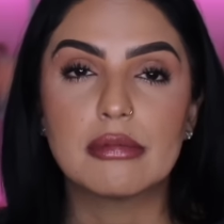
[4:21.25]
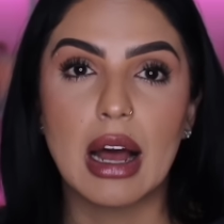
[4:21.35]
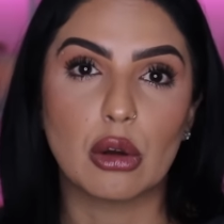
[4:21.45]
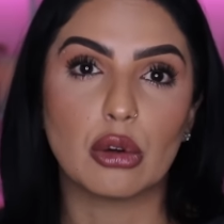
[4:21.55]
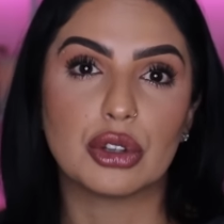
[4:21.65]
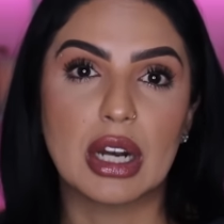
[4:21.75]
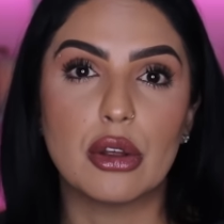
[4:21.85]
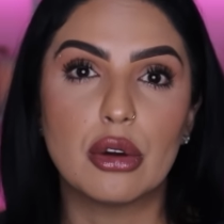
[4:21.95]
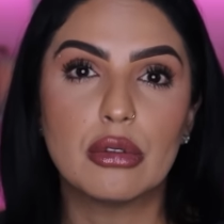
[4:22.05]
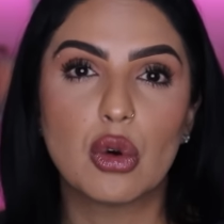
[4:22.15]
al
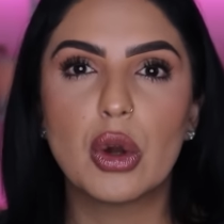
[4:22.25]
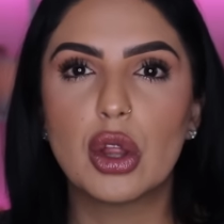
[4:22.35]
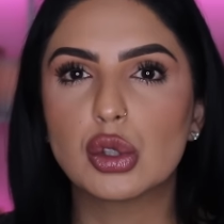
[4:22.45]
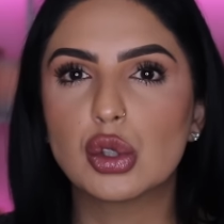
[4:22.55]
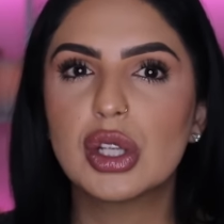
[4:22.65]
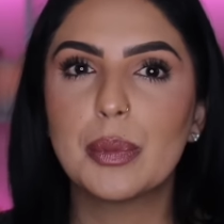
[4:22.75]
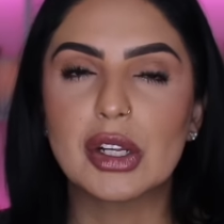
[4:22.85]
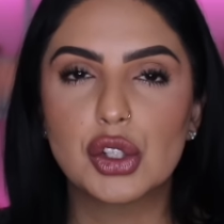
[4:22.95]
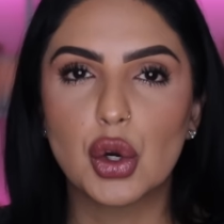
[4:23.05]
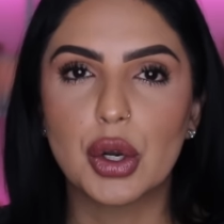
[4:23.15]
contrario, cuidó sus
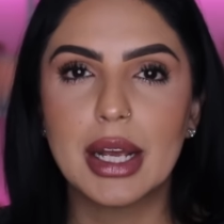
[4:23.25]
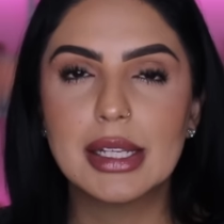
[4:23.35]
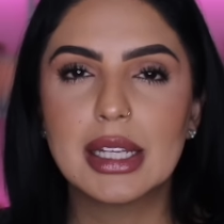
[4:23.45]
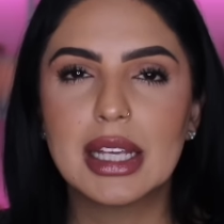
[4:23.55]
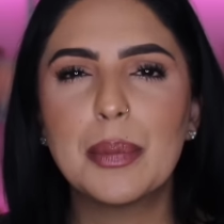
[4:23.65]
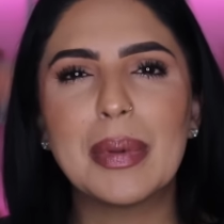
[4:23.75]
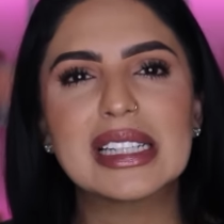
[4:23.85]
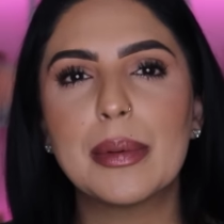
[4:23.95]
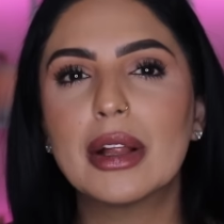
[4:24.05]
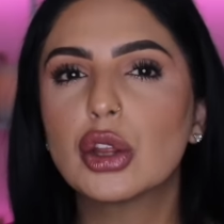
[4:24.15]
inversiones y
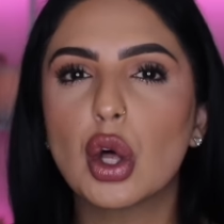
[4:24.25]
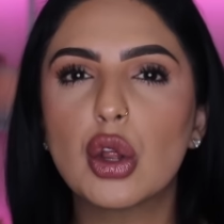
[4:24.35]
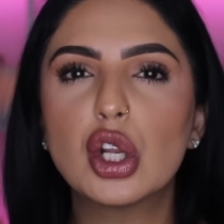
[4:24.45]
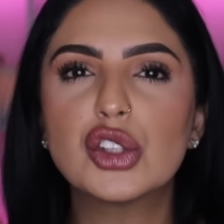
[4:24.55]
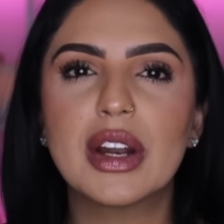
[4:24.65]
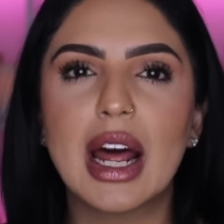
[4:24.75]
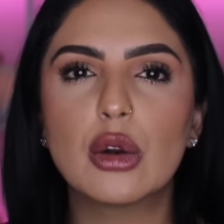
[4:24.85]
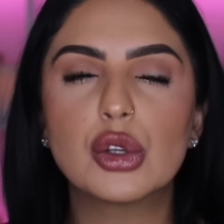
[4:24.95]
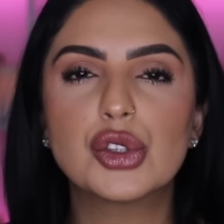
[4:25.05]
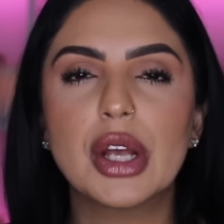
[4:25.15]
pasaba todos los
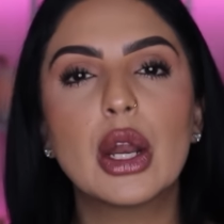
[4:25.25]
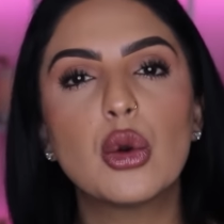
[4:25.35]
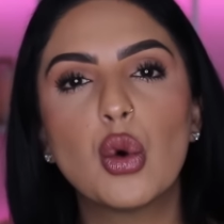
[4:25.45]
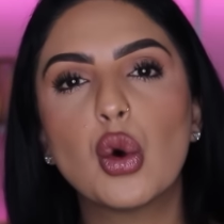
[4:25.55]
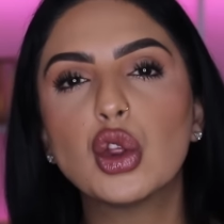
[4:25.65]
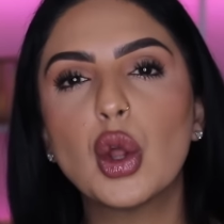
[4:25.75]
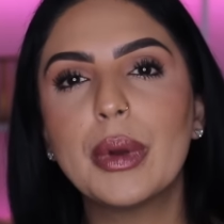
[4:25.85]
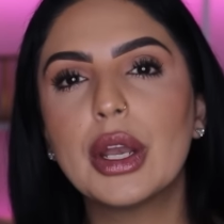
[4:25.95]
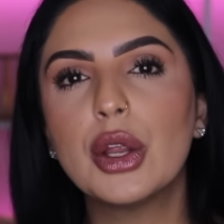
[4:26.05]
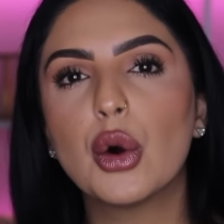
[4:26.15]
veranos en un
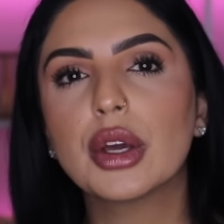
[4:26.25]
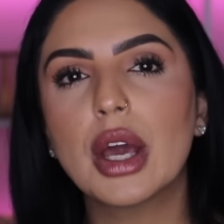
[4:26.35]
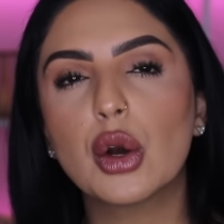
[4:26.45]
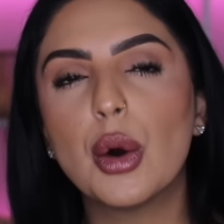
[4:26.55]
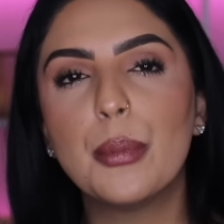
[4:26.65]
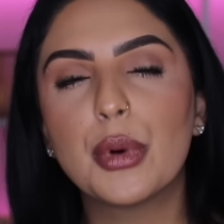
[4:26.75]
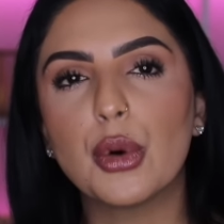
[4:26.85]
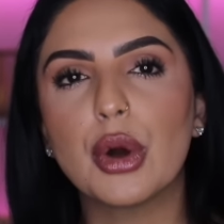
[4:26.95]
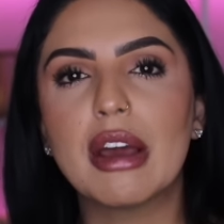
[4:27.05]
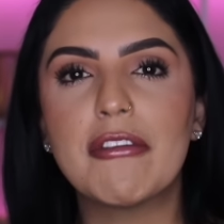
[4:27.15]
condominio que
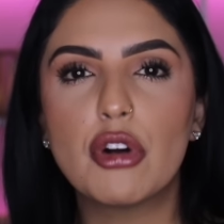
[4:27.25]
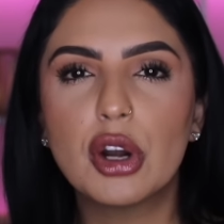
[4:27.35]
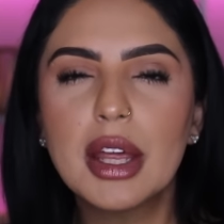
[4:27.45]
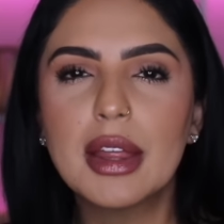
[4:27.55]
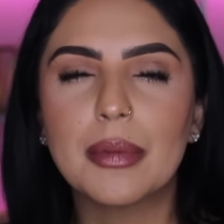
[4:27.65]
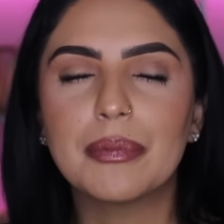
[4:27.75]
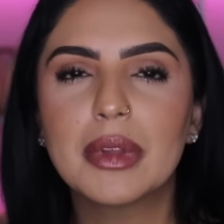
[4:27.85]
compró en Florida.